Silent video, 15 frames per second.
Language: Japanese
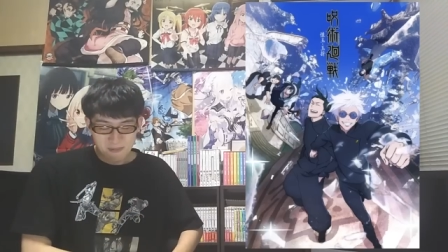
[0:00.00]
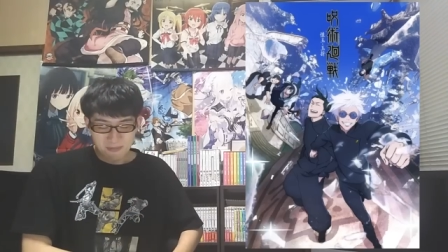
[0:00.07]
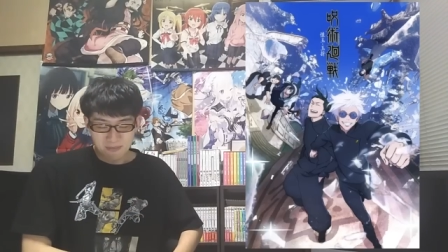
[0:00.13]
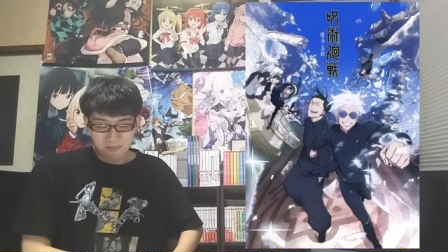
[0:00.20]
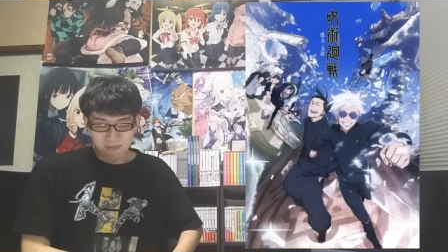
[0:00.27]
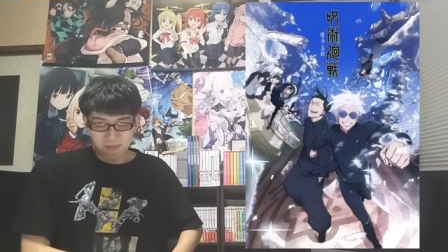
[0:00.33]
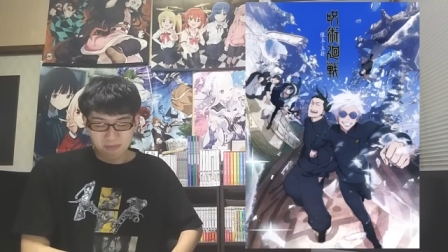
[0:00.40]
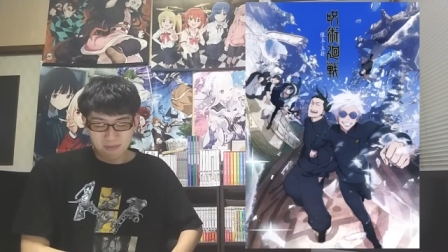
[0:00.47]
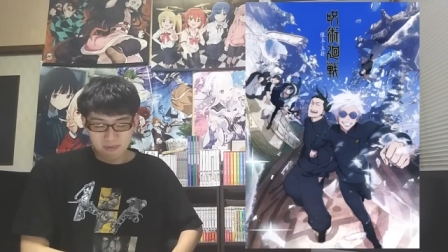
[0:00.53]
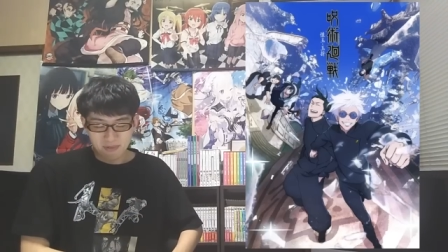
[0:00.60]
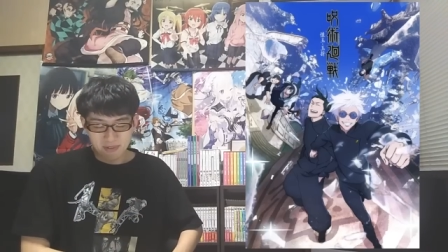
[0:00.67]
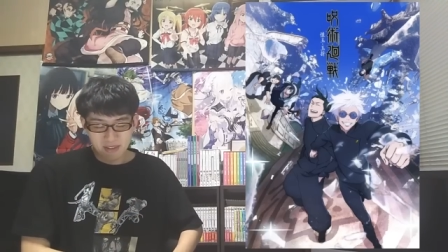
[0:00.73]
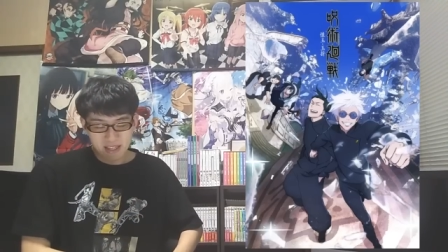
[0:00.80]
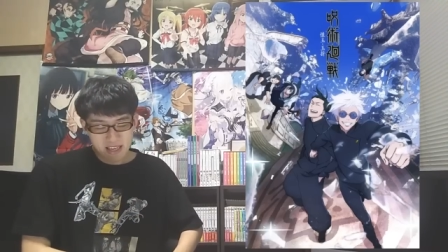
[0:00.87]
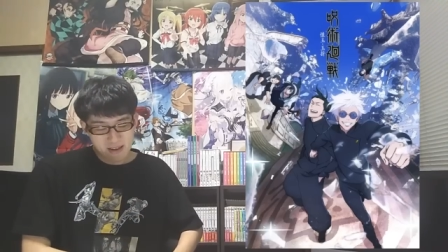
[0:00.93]
う
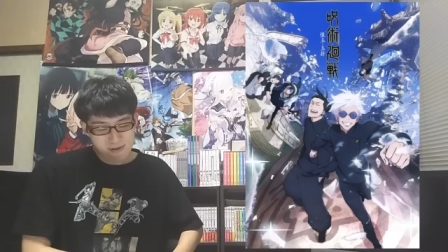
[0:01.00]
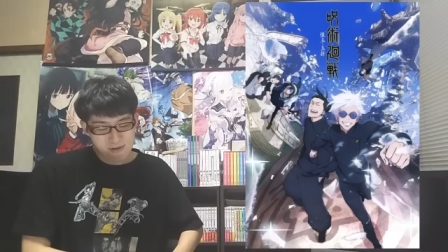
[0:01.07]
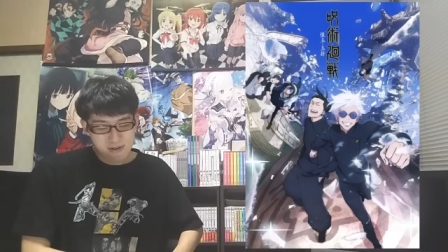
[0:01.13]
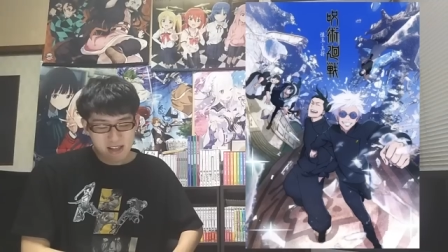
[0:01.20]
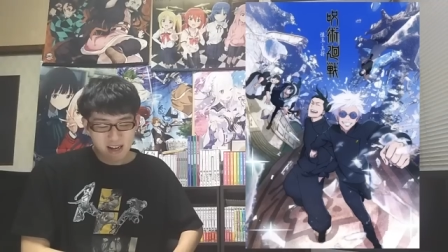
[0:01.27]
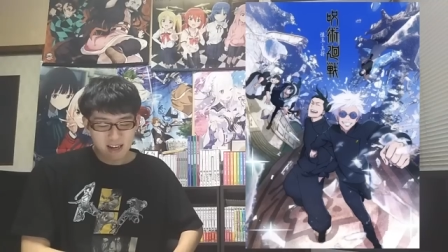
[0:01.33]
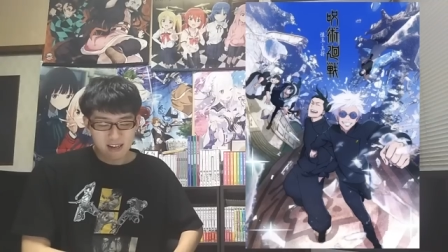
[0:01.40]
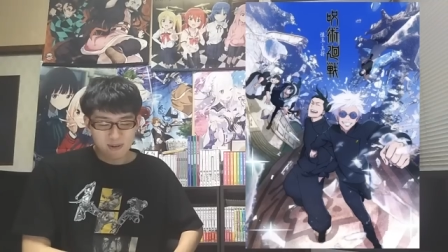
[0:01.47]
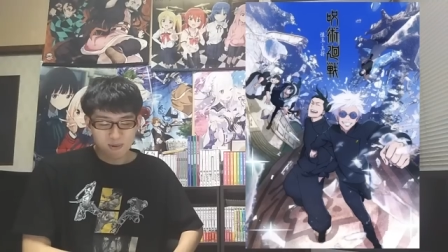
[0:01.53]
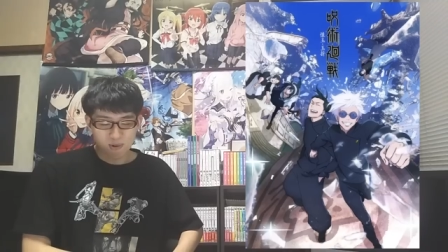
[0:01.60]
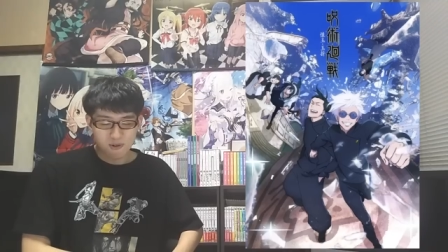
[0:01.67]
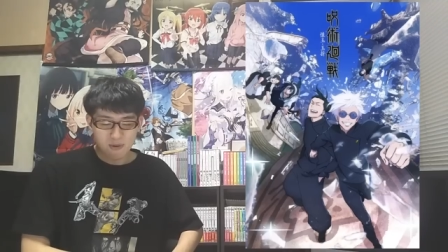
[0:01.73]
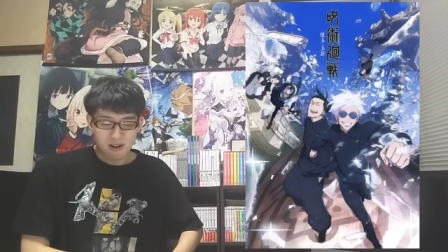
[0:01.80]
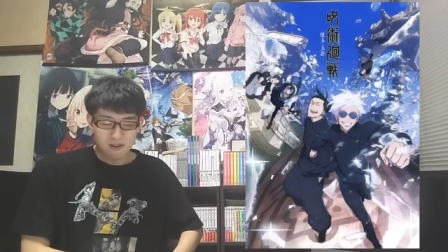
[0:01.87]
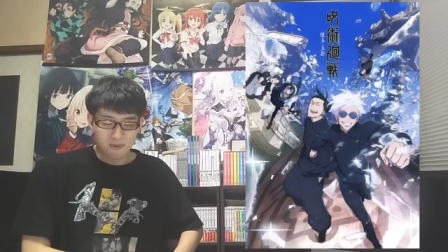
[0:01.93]
んっていう中でこ
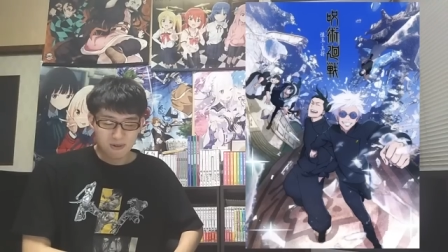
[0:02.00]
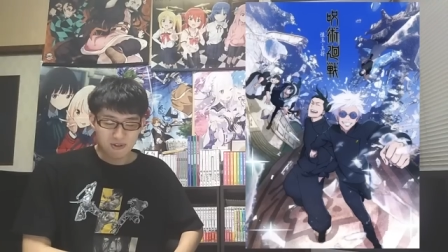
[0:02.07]
こまで面